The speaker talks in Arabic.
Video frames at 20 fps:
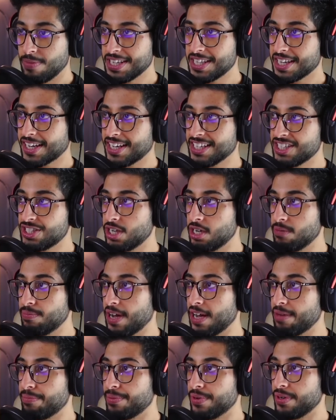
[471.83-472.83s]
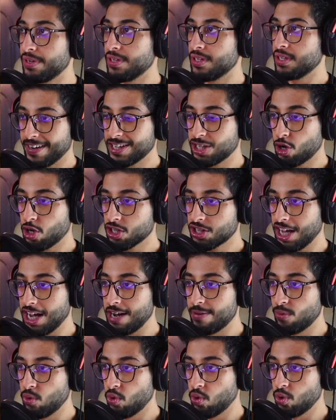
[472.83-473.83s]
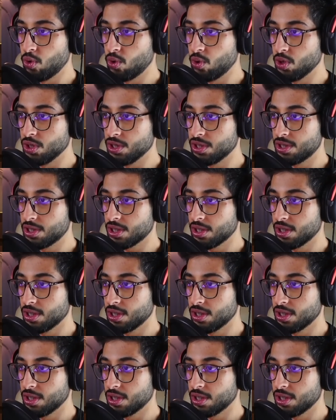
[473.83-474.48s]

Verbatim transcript: ما اقدر اكسر الباب اقدر احط عمود